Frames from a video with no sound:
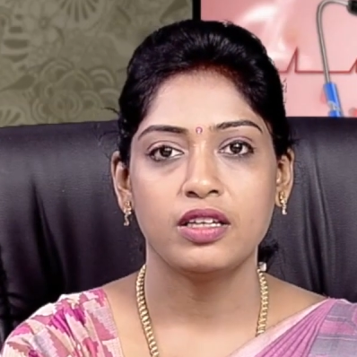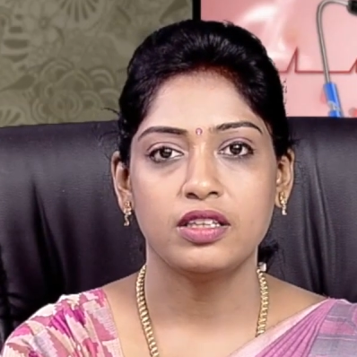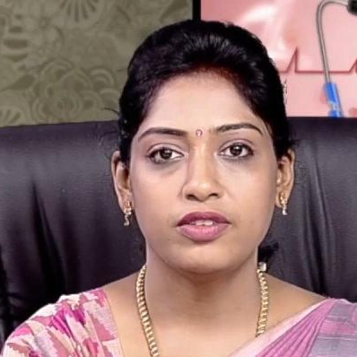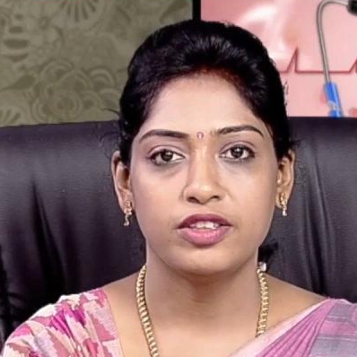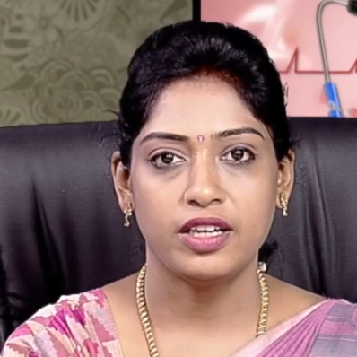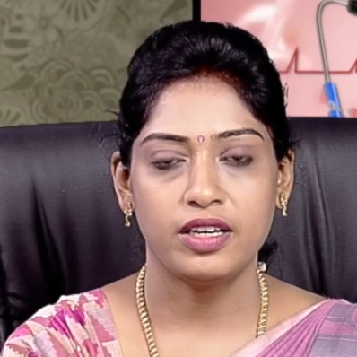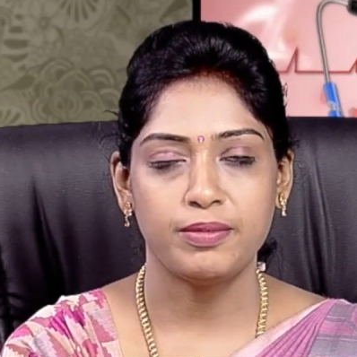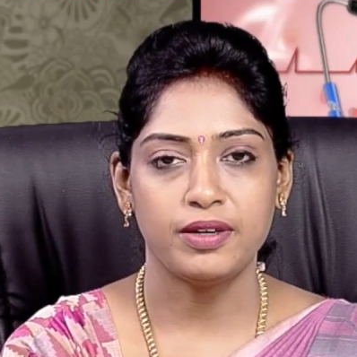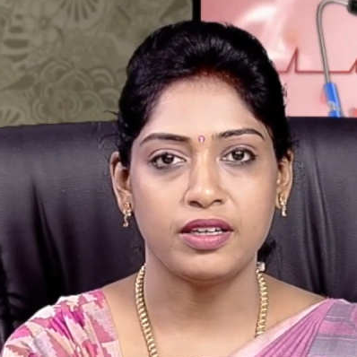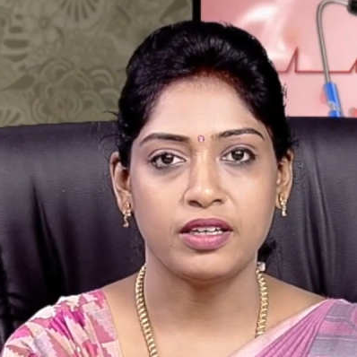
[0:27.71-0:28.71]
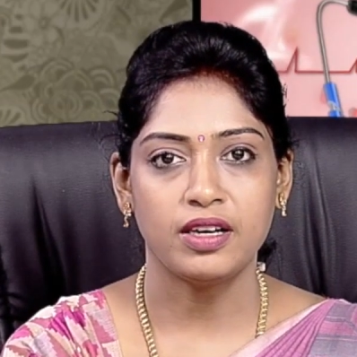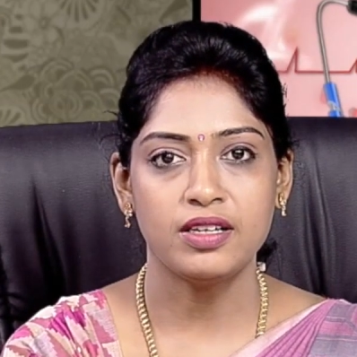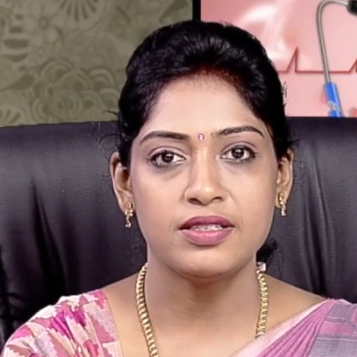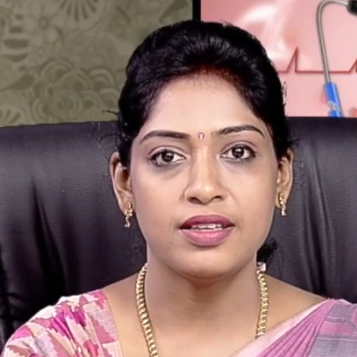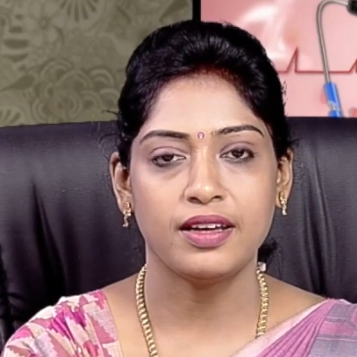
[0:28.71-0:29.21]
இதுக்கு வந்து என்ன
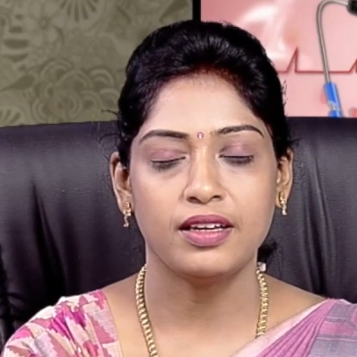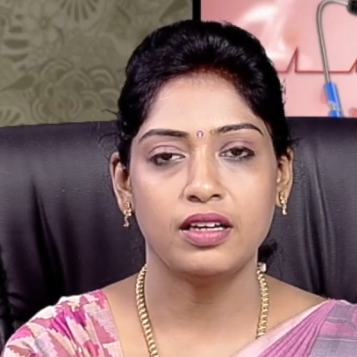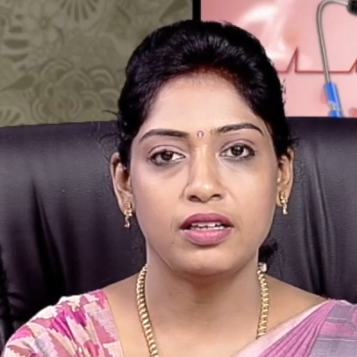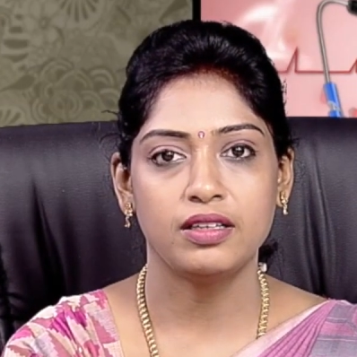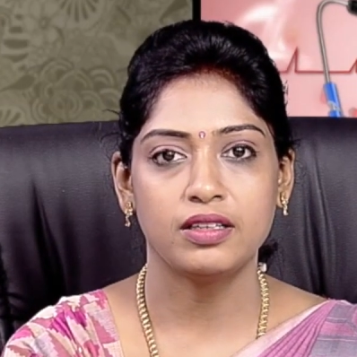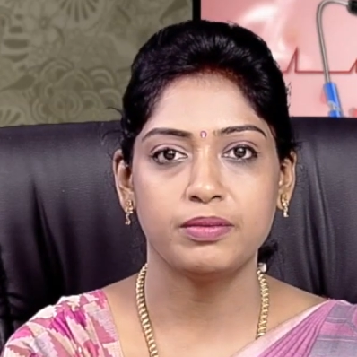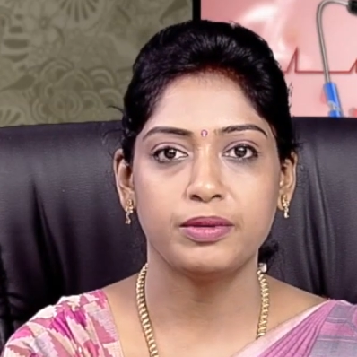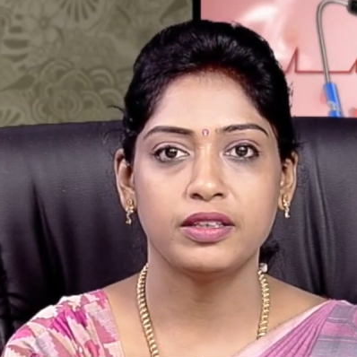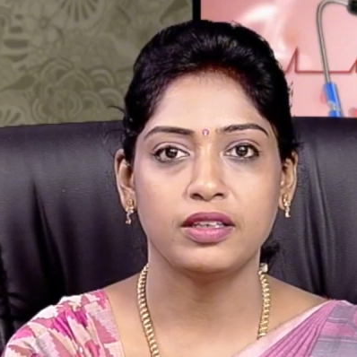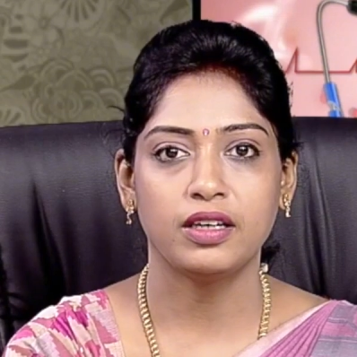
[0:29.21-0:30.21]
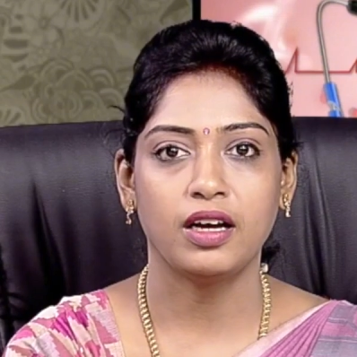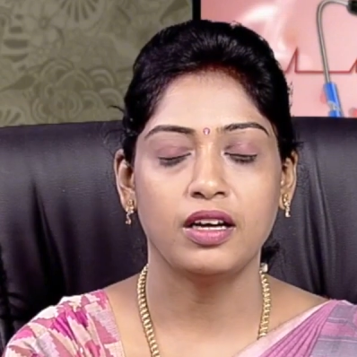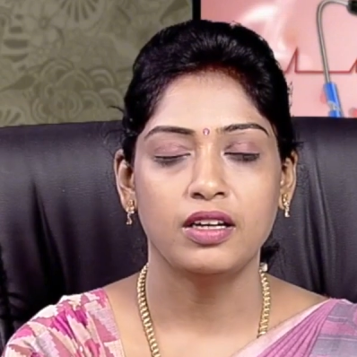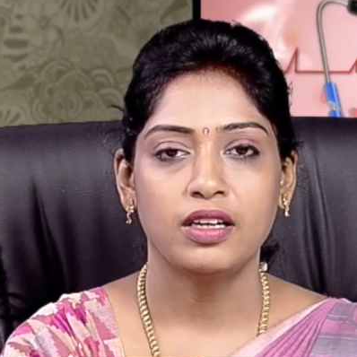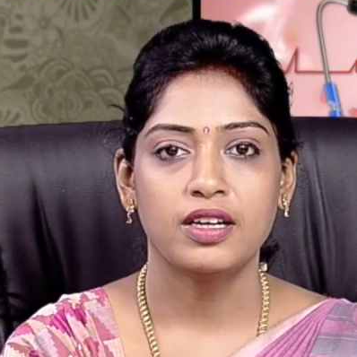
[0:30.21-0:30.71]
பண்ணுறீங்கன்னா செங்கல் இருக்குது பார்த்தீங்களா
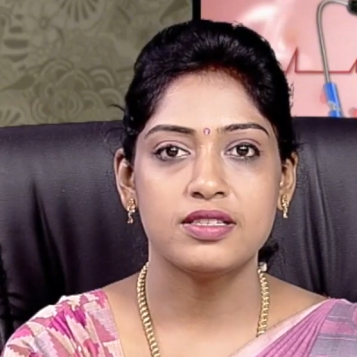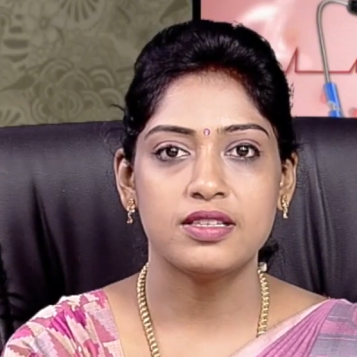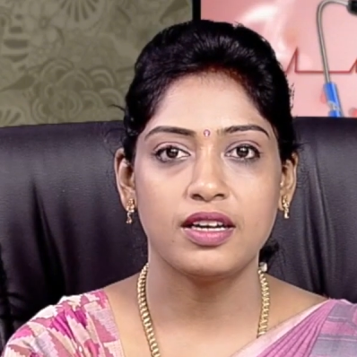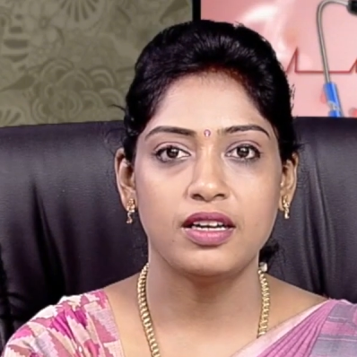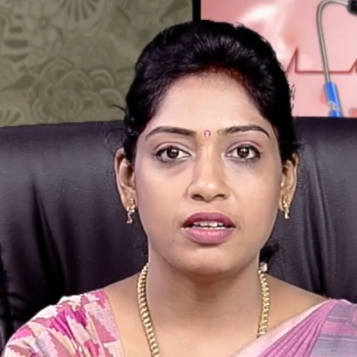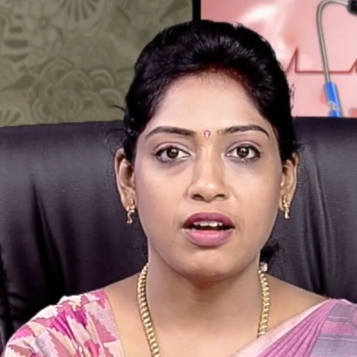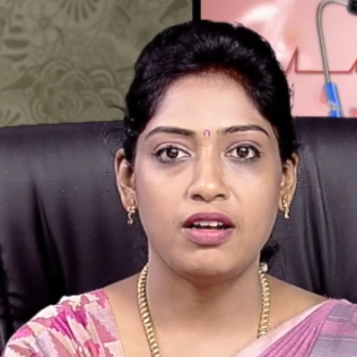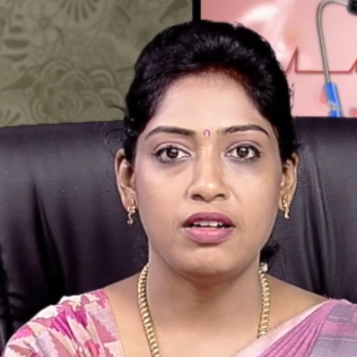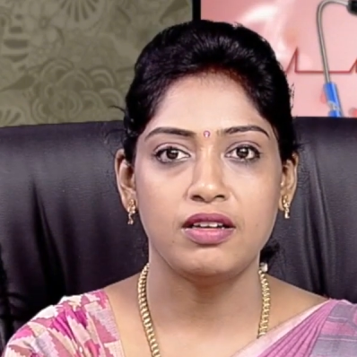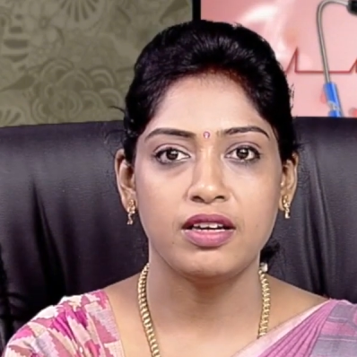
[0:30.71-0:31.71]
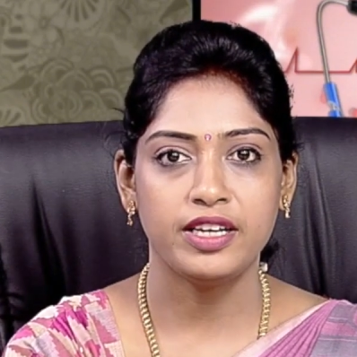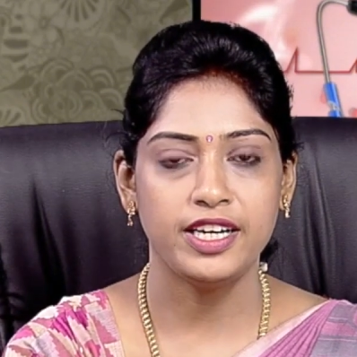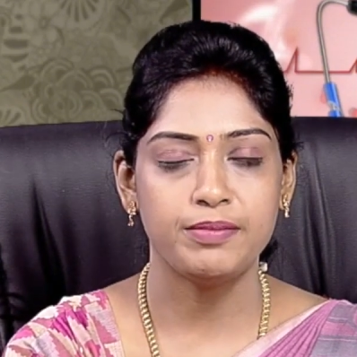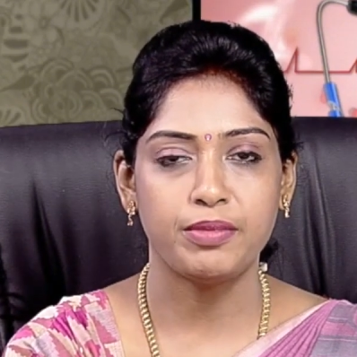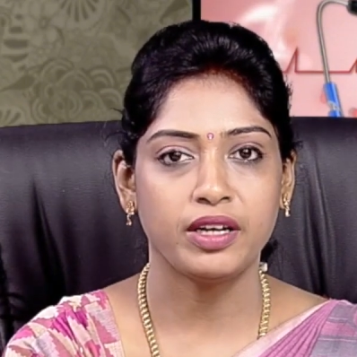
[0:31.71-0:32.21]
அந்த செங்கலை நல்லா
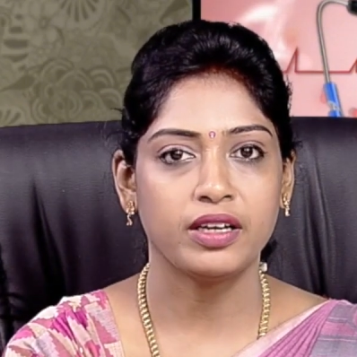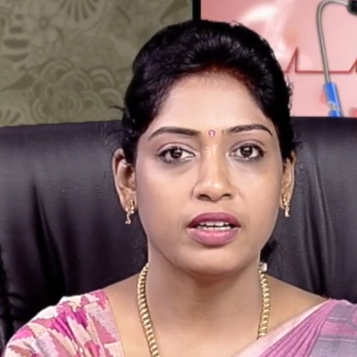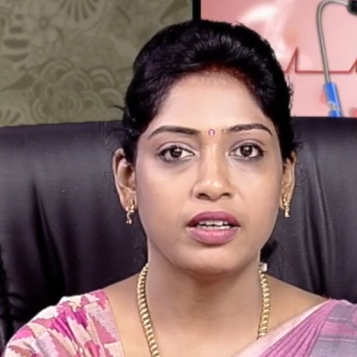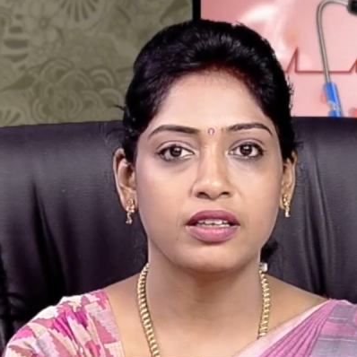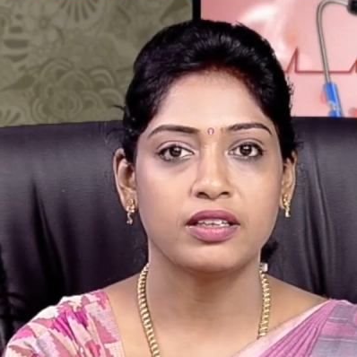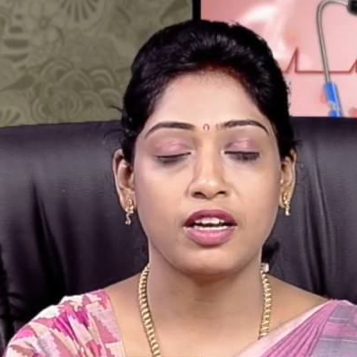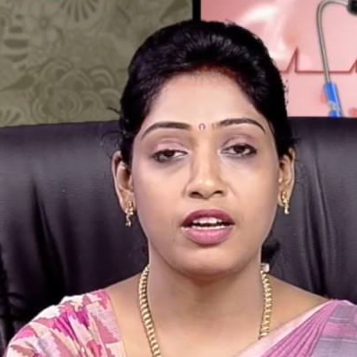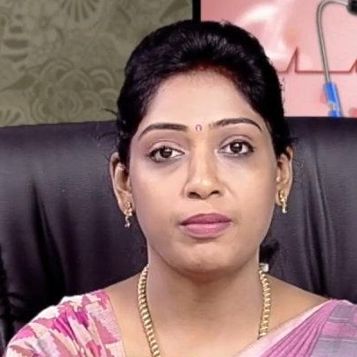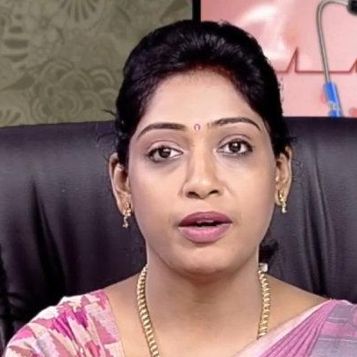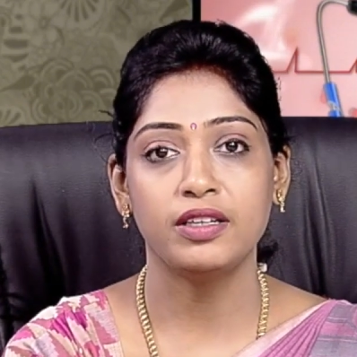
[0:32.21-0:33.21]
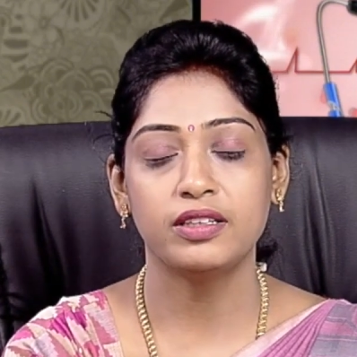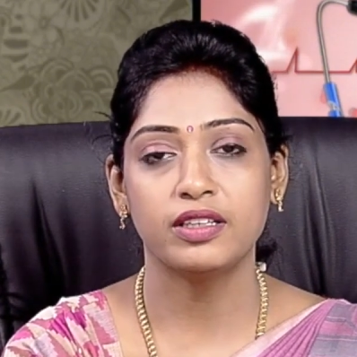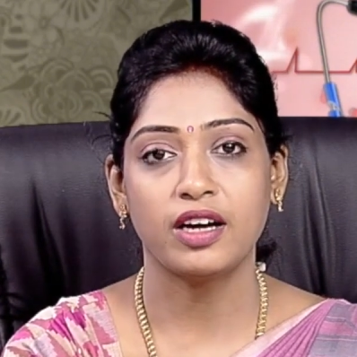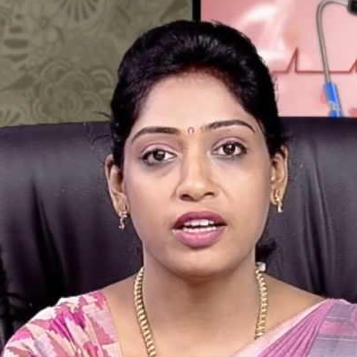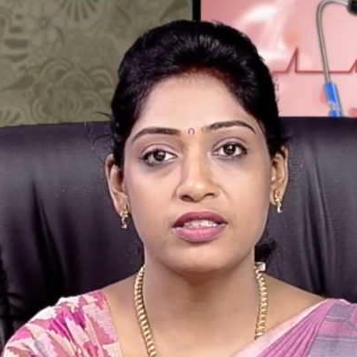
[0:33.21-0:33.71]
ஹீட் பண்ணிடுங்க நல்லா
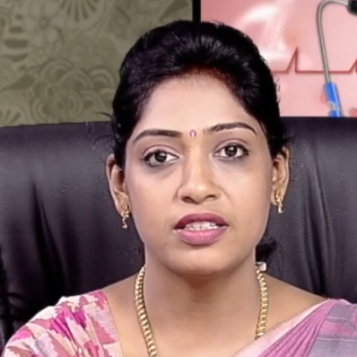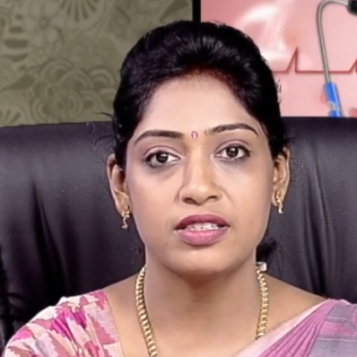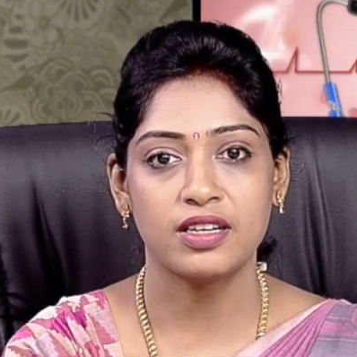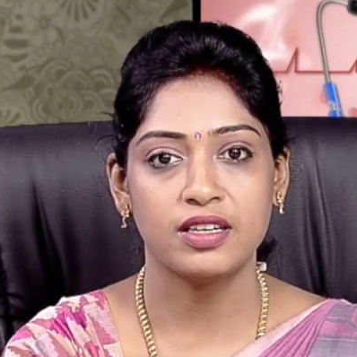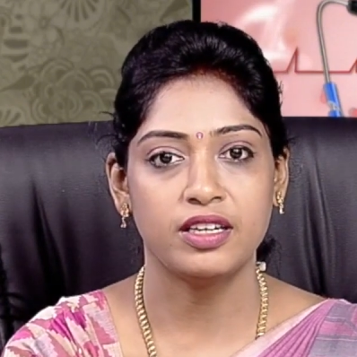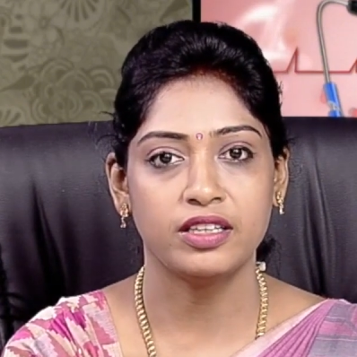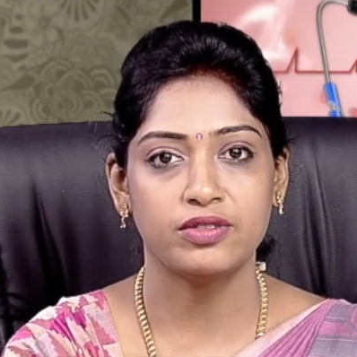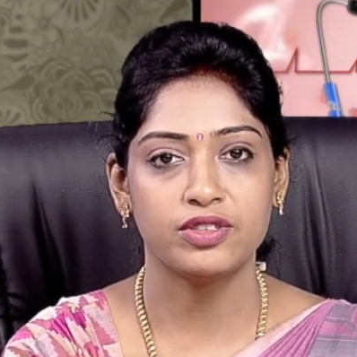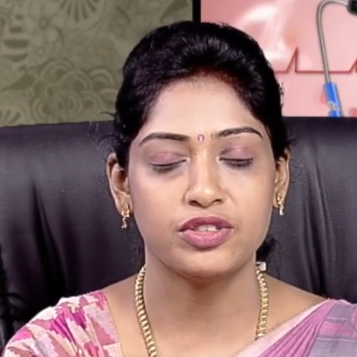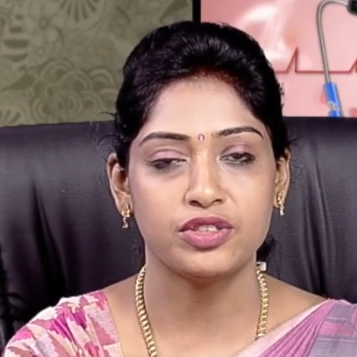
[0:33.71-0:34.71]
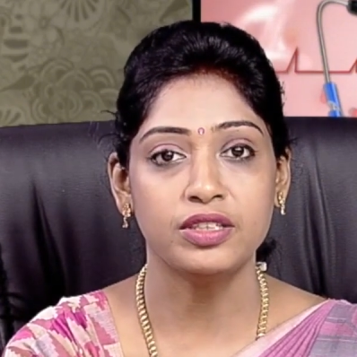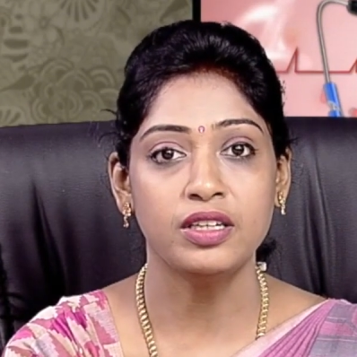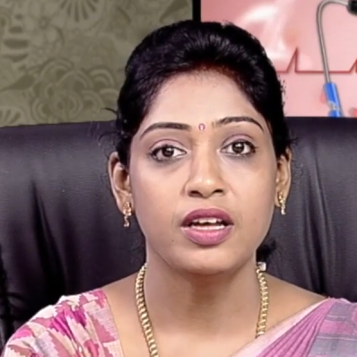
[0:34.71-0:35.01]
பழுக்க காய்ச்சின செங்கல் எடுத்து வச்சுட்டு